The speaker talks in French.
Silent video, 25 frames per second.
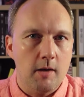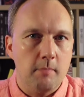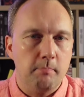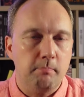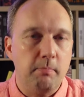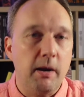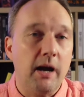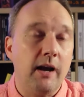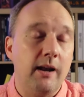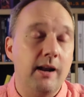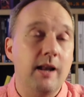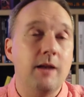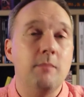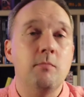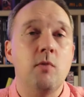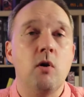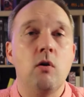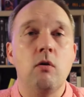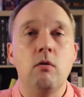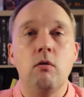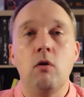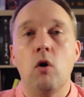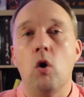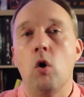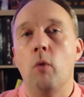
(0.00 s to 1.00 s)

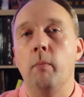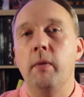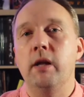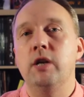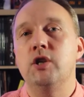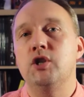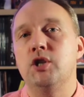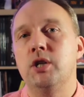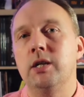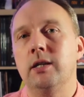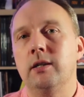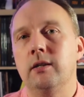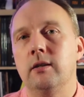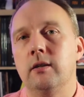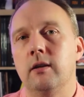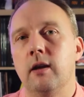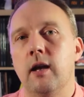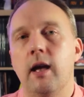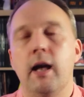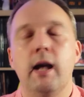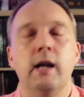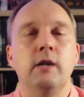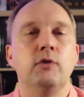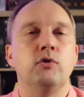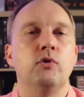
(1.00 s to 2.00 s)
Parallèlement, en Belgique,
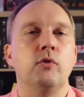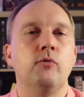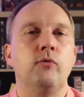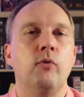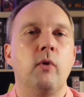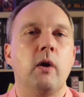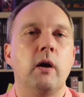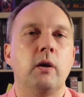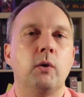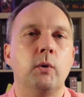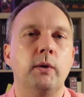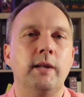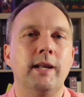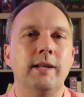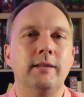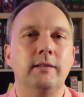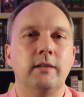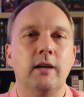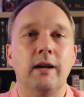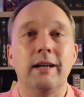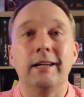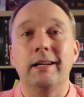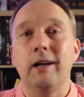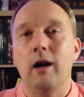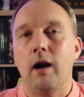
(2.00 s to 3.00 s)
elle se fera
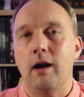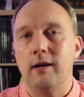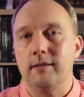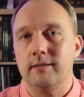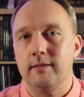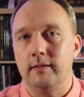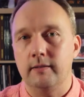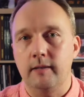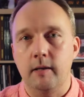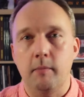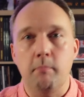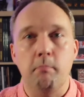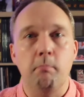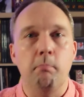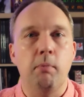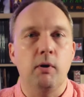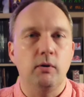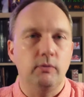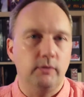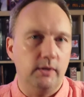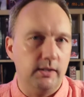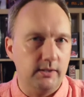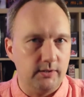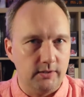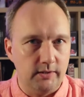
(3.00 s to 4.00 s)
connaître grâce à des
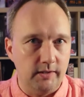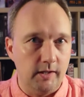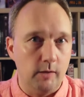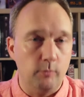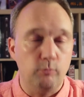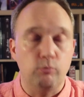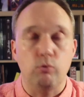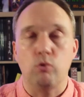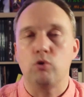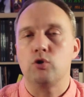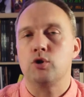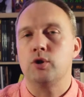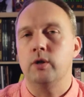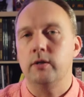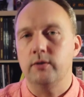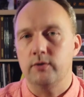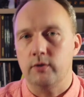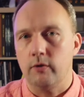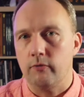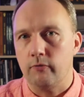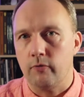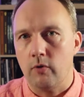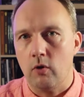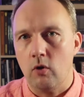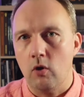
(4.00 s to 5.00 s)
bandes dessinées pour jeunes
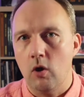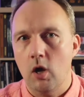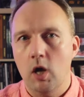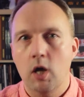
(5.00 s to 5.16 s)
enfants